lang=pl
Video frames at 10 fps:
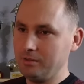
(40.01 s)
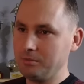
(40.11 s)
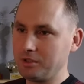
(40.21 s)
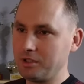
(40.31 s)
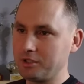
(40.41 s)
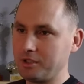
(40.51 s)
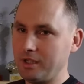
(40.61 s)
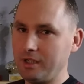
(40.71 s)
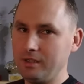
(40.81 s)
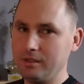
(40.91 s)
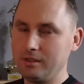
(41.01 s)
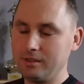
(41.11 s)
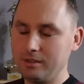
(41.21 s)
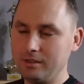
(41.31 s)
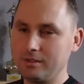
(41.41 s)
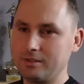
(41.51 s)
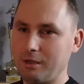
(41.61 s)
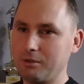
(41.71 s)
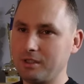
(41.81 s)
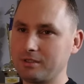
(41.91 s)
Myślę, że
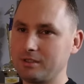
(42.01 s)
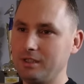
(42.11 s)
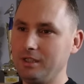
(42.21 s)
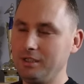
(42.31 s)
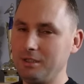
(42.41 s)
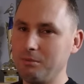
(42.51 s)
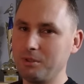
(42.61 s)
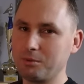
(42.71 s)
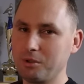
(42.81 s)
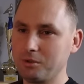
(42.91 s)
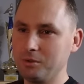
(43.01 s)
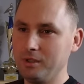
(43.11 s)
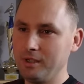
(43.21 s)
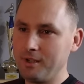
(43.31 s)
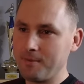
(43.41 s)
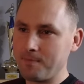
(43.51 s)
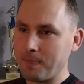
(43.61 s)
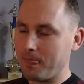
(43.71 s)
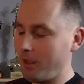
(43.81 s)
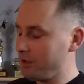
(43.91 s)
cały czas idziemy do przodu.
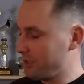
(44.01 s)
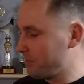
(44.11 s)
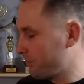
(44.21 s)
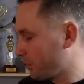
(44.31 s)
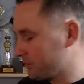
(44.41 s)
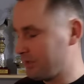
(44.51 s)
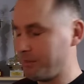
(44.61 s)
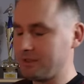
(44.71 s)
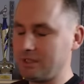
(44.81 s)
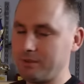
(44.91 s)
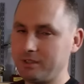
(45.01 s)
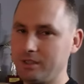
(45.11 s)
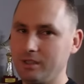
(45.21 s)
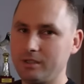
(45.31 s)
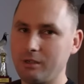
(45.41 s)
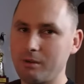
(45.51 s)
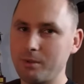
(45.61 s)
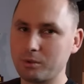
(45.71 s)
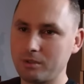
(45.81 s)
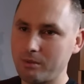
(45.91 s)
No i chciałbym pokrótce zaprezentować te
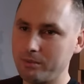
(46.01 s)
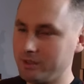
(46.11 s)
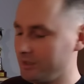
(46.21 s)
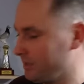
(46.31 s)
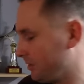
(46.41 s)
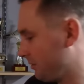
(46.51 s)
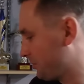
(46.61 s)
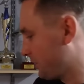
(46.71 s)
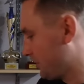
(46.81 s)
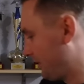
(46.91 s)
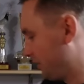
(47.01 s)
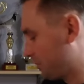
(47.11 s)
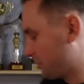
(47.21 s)
głębie, które mamy przygotowane do